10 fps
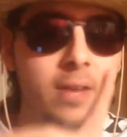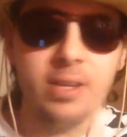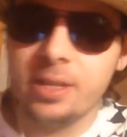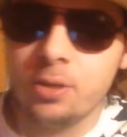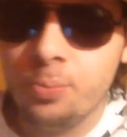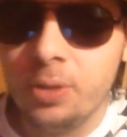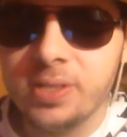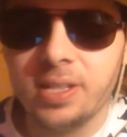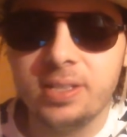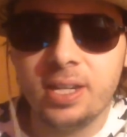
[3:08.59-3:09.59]
avec quelques points
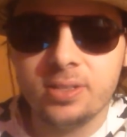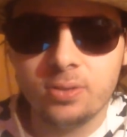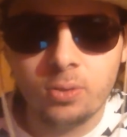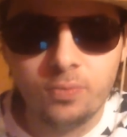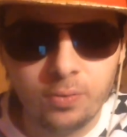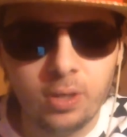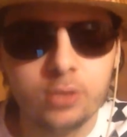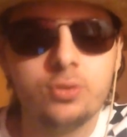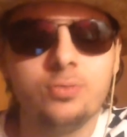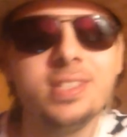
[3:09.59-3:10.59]
assez intéressants qu'on va voir
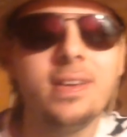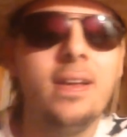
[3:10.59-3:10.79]
tout de suite.